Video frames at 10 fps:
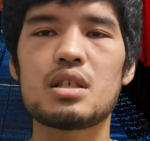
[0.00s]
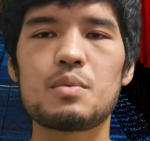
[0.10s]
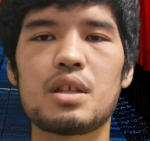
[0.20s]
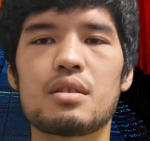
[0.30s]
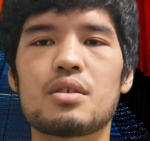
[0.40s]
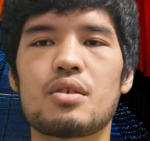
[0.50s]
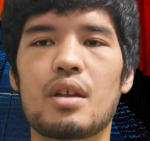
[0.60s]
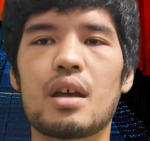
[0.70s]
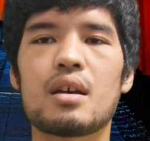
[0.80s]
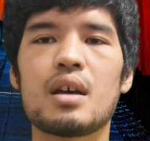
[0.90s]
してみたんです
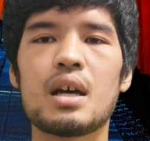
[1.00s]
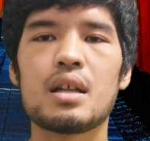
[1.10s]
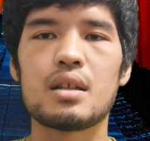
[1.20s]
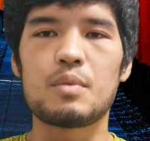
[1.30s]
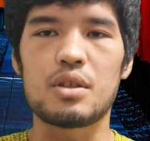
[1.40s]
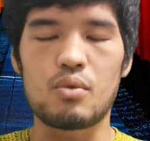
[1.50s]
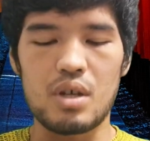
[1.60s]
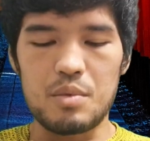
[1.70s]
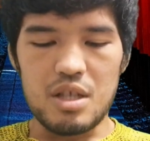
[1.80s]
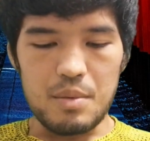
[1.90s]
よね。今
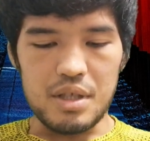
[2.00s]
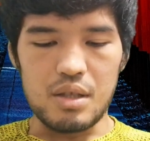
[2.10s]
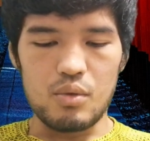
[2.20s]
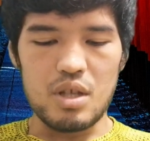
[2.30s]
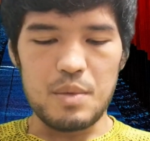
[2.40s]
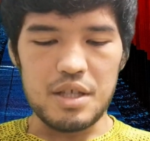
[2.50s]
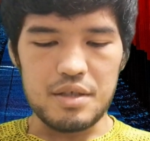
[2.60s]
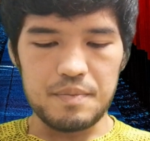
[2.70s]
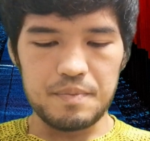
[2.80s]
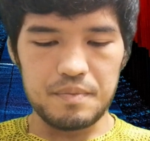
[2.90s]
動画見せます、載せま
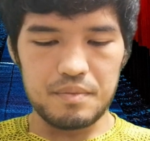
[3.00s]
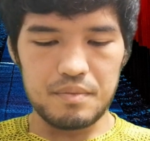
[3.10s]
す。